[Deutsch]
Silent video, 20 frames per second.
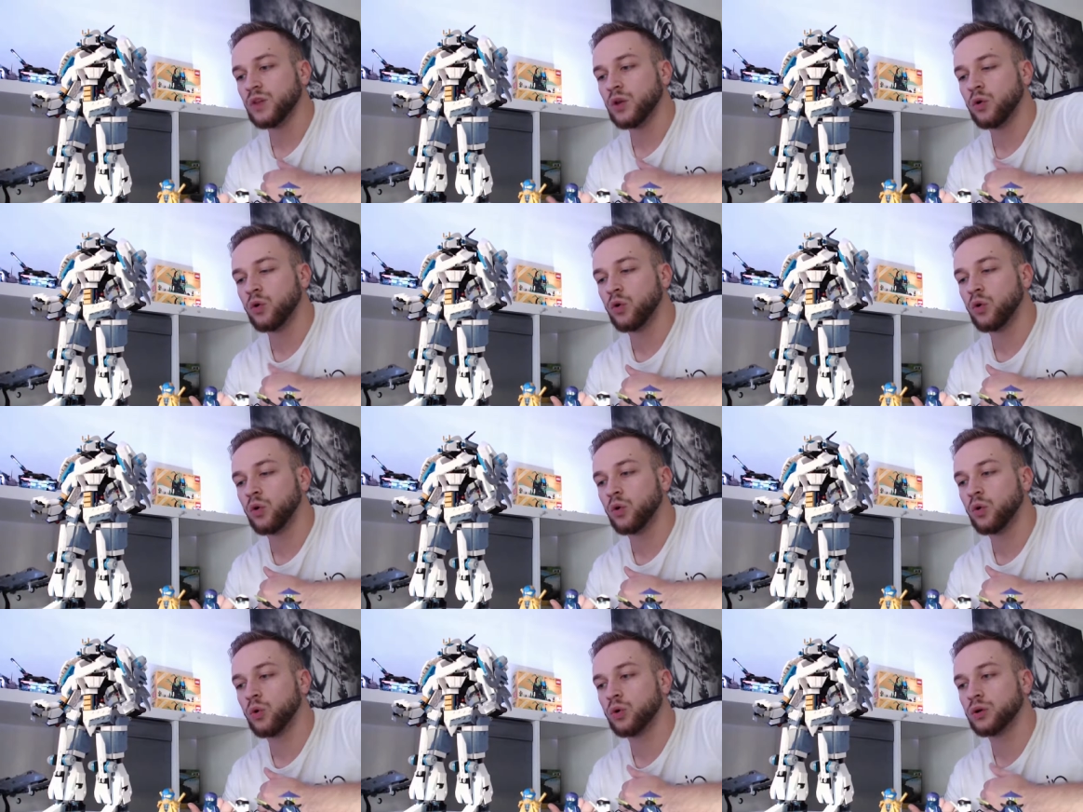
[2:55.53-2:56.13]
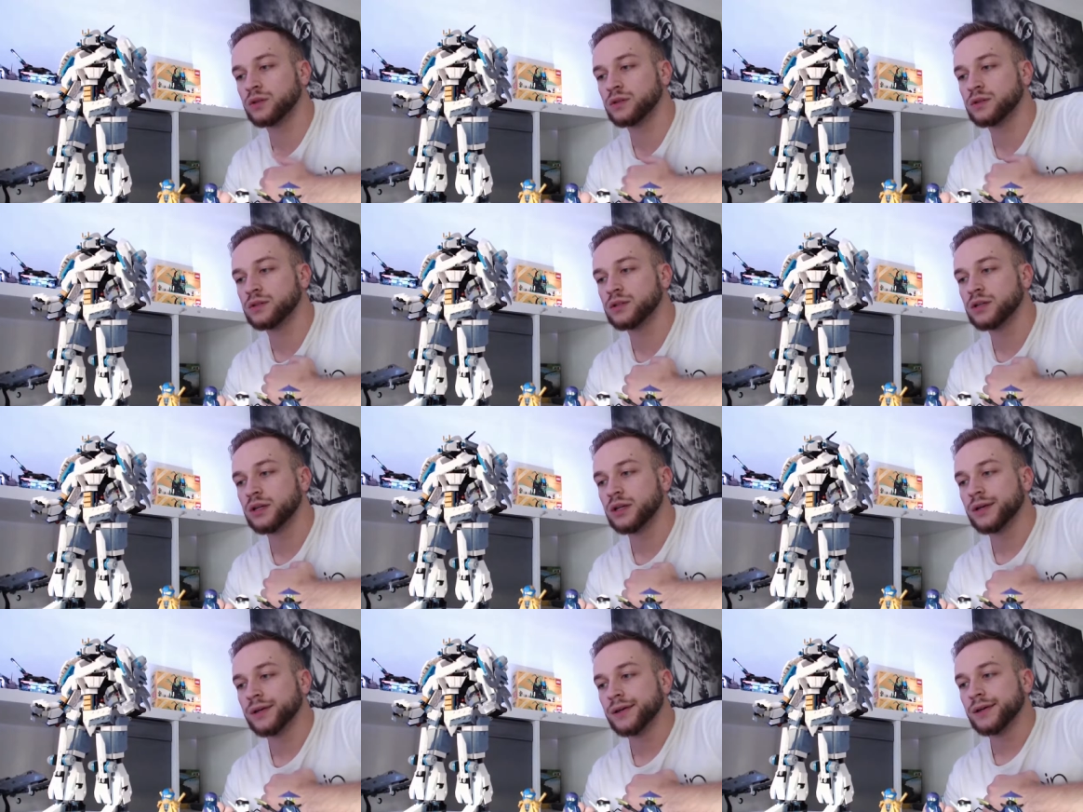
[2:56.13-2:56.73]
Und
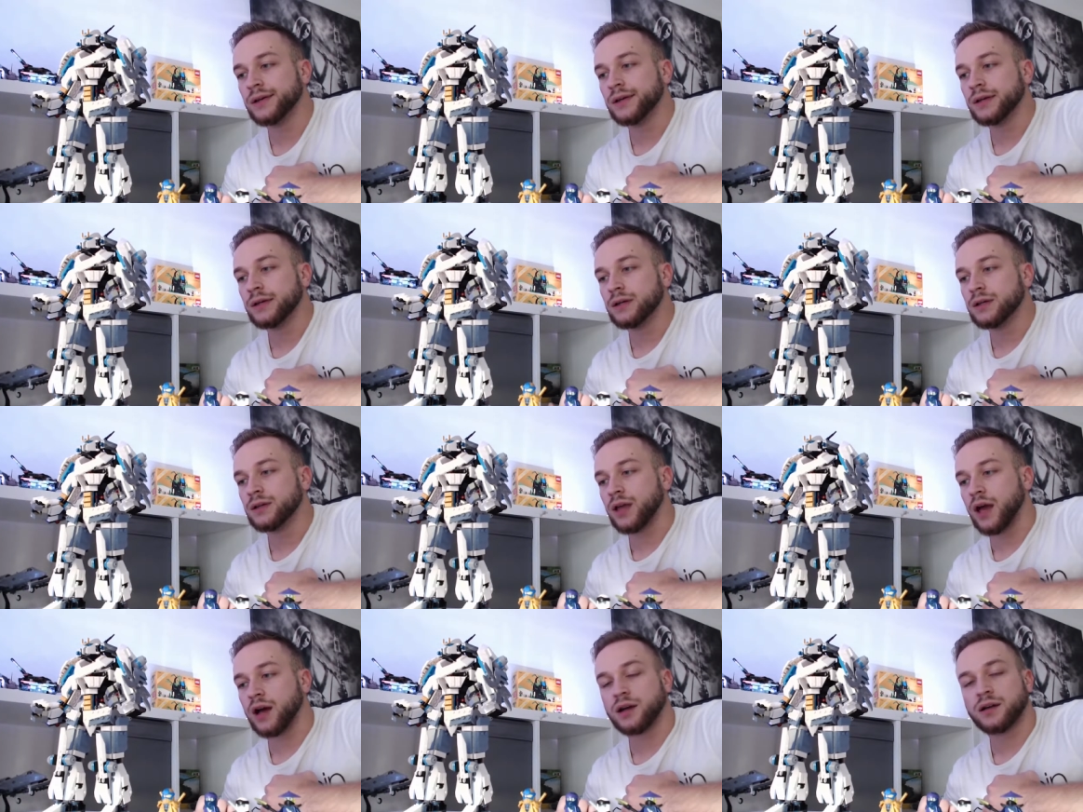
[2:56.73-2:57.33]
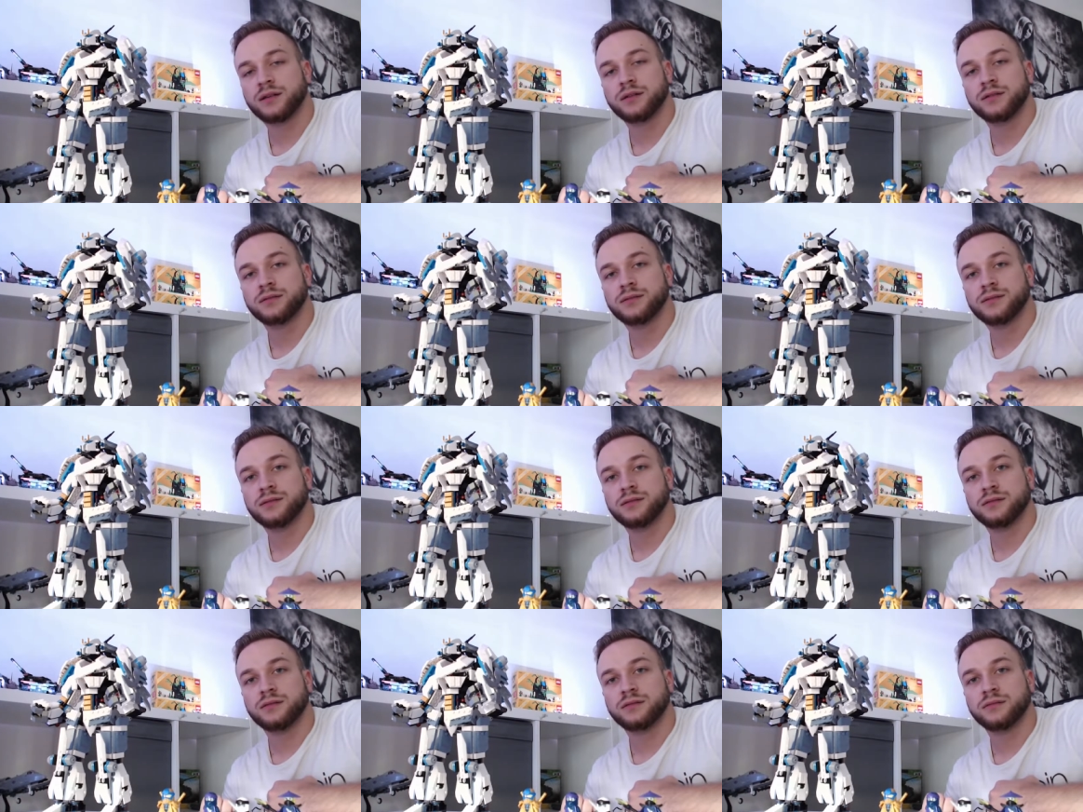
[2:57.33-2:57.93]
ja,
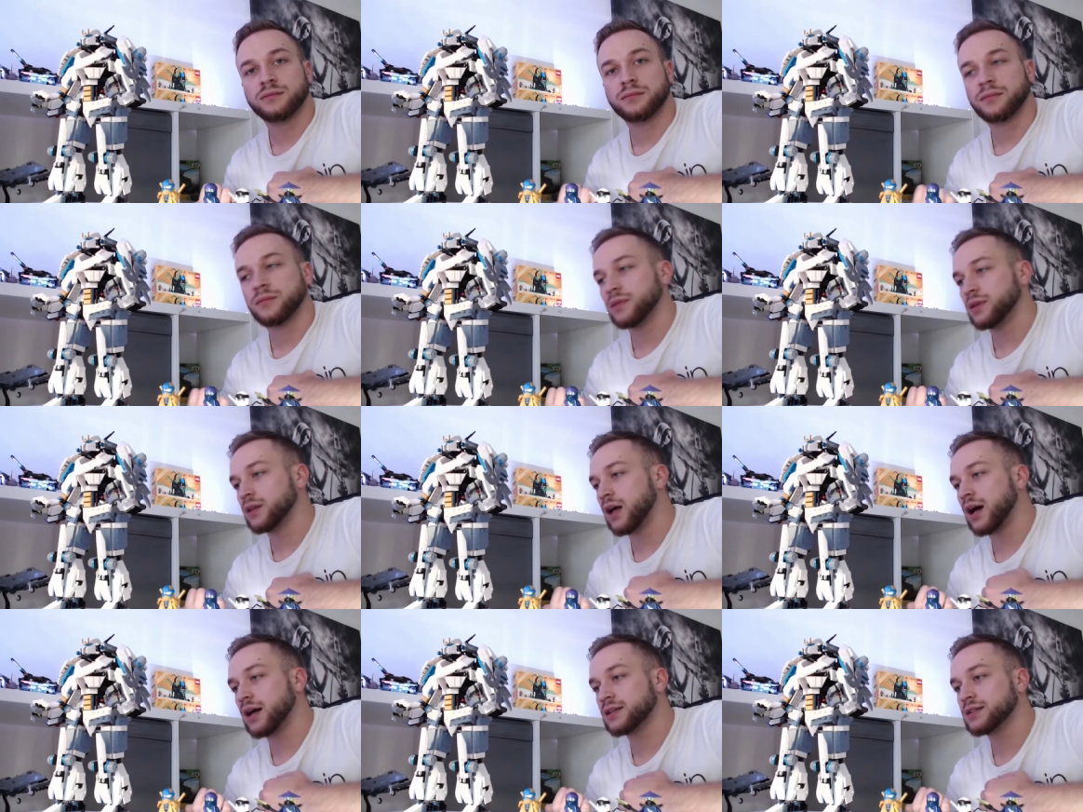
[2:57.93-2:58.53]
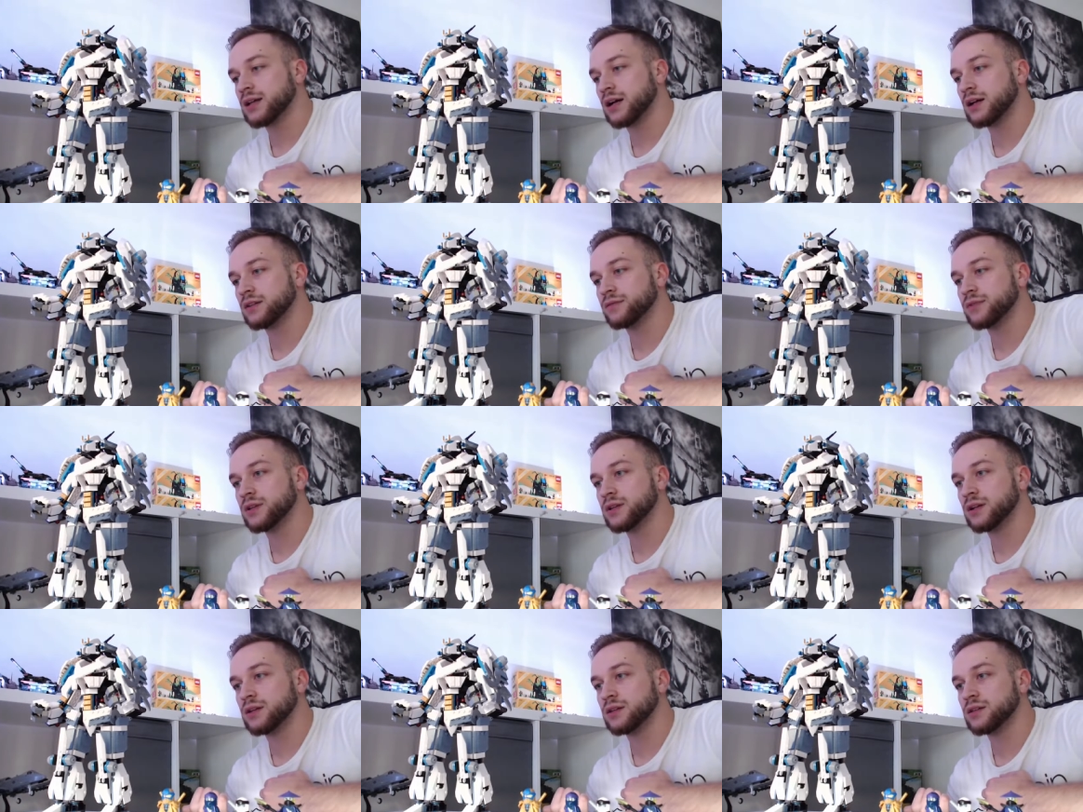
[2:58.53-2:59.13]
da hat es halt
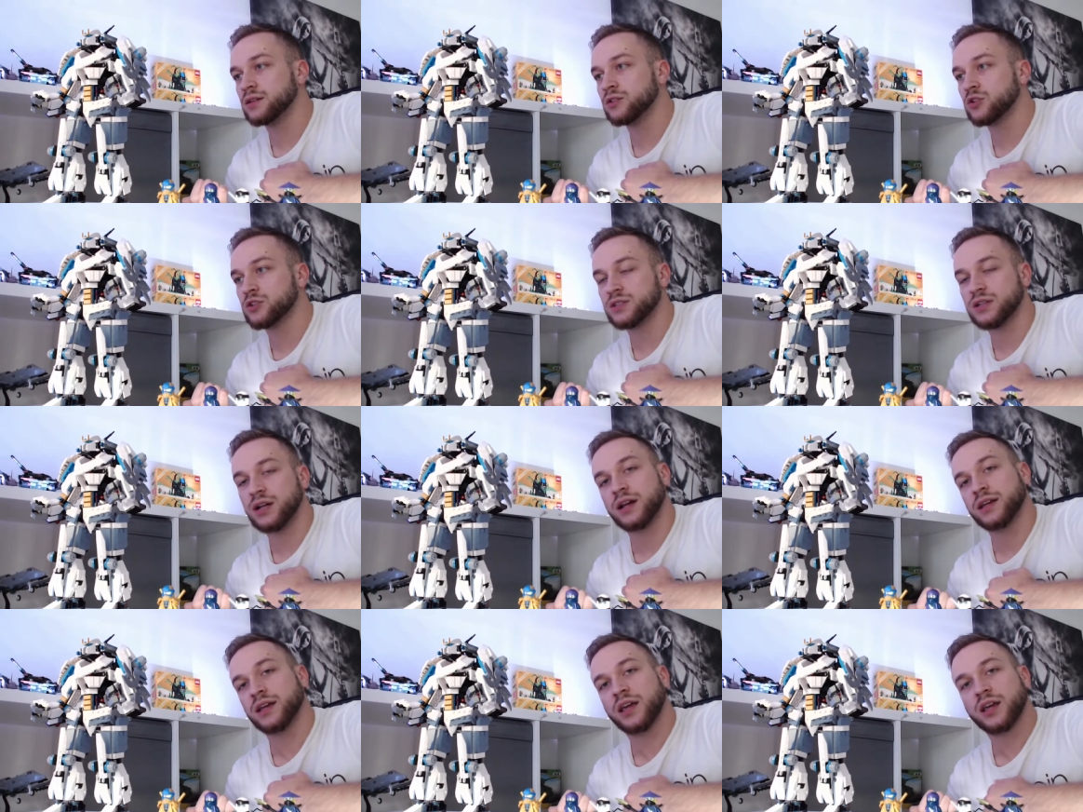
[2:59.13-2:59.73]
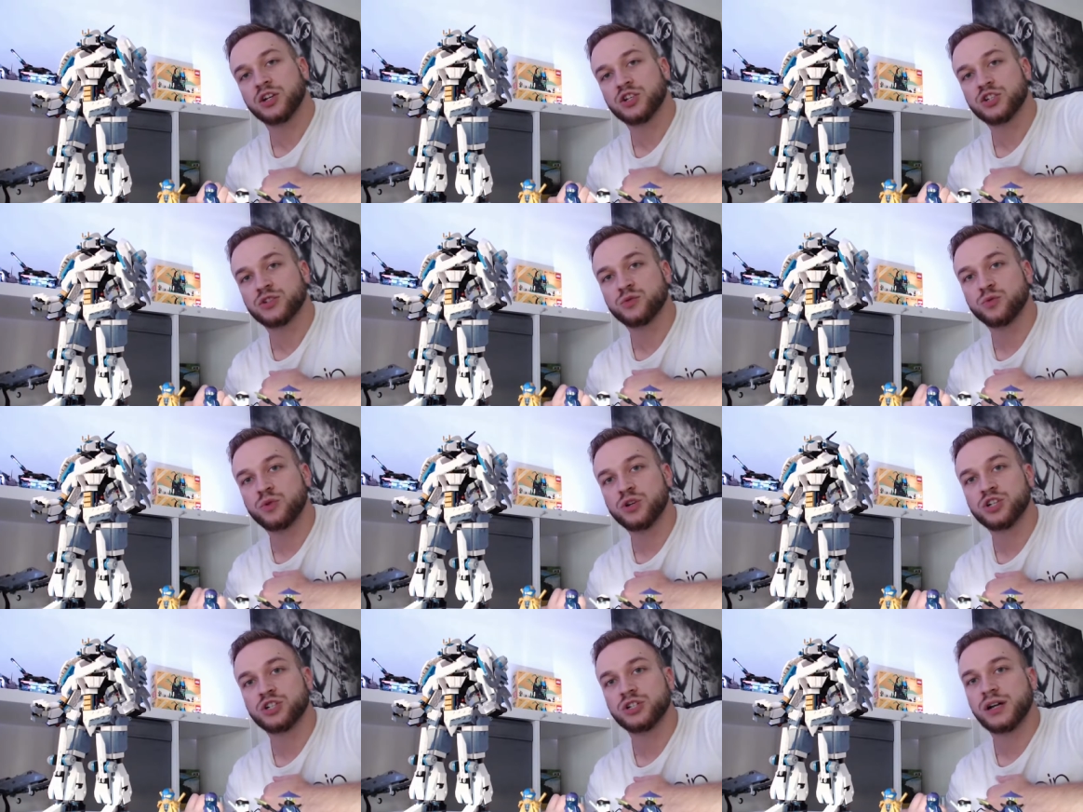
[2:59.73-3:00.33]
wieder die Nostalgie
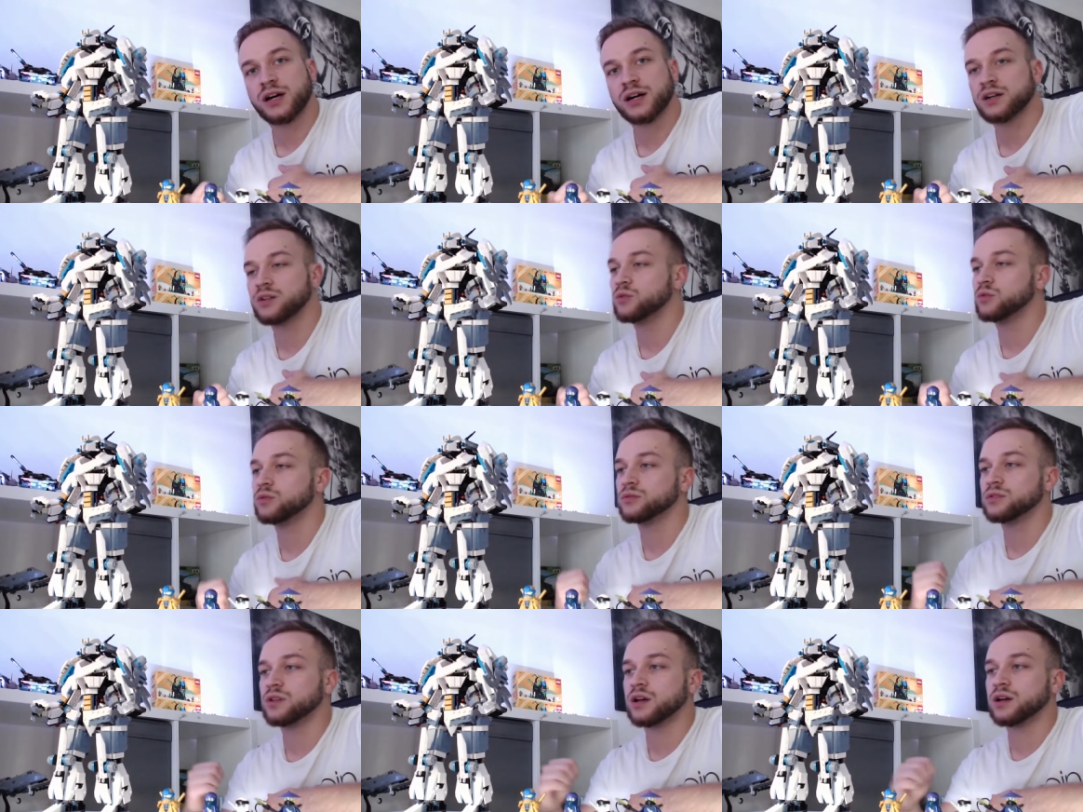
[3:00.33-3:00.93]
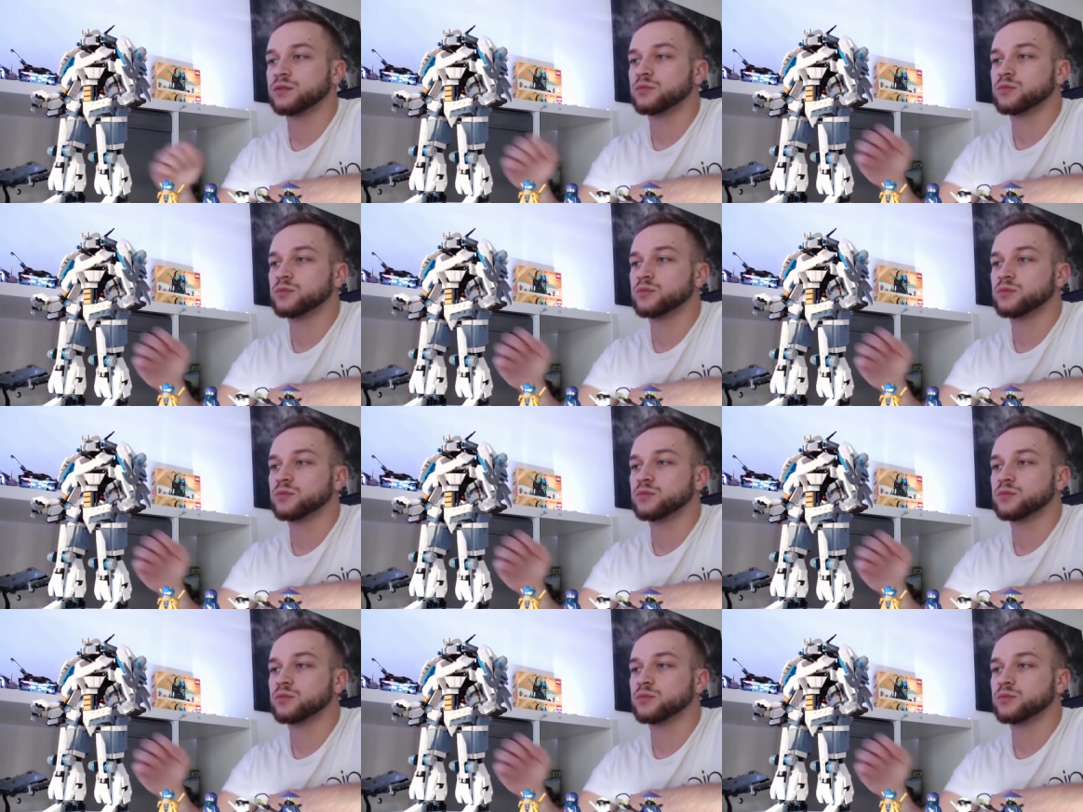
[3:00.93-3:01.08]
zugeschlagen und da